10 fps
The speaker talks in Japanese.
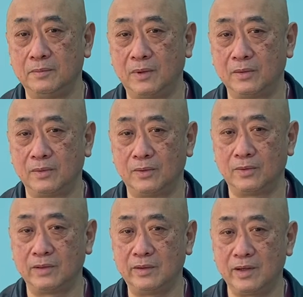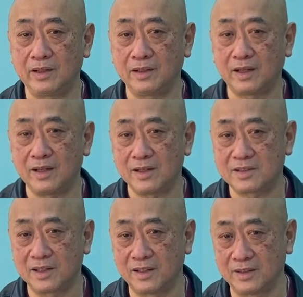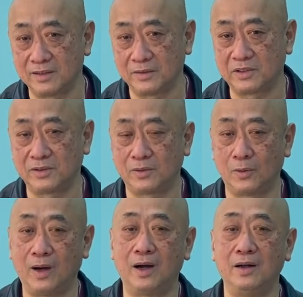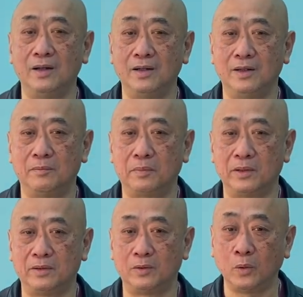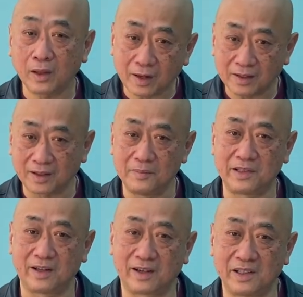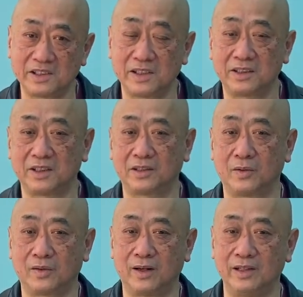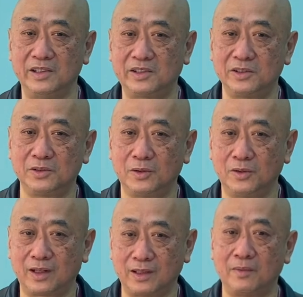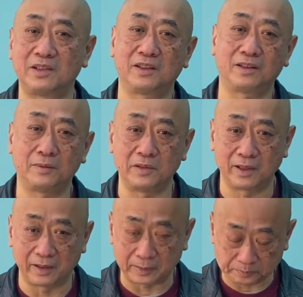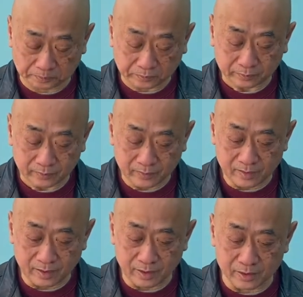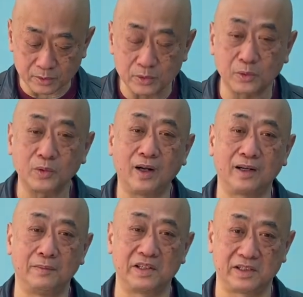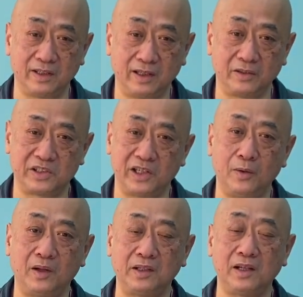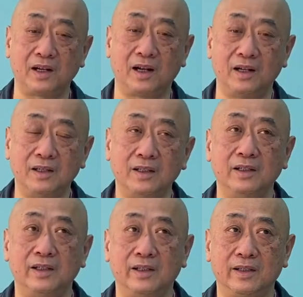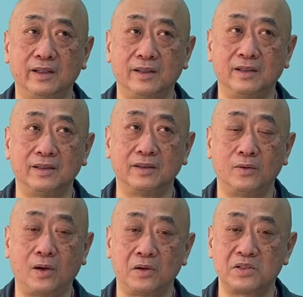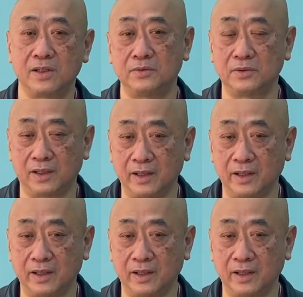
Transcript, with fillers: の言われた大学生の子は、やっぱり怒鳴られたみたいな感じになっちゃったのか、一瞬こう固まっちゃったみたいな。そういうことがありました。あの試合終わってから、えー、他のスタッフがね、